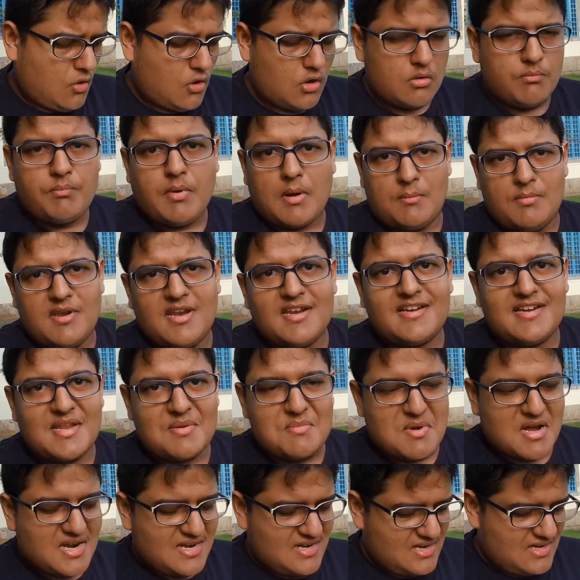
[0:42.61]
ऑन पब्लिक
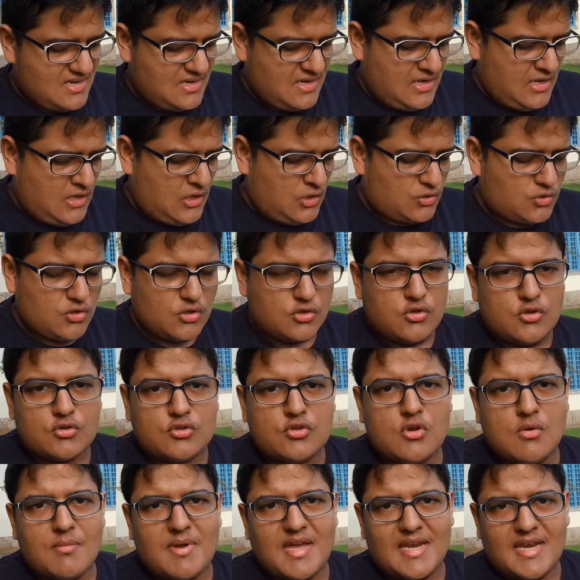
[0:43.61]
डिमांड तो
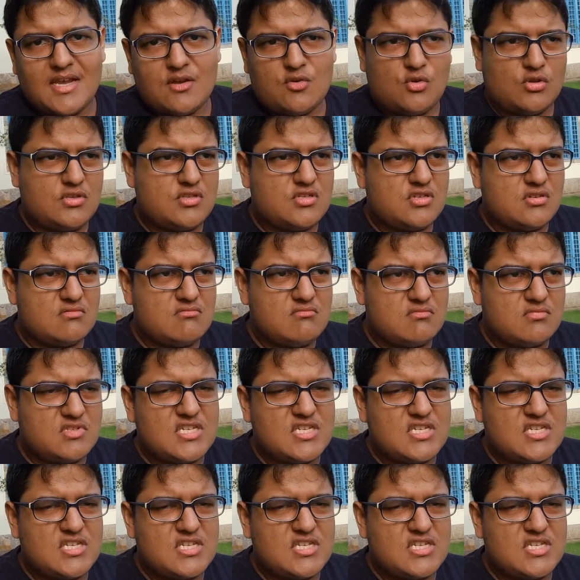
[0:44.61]
दोस्तों मैंने कुछ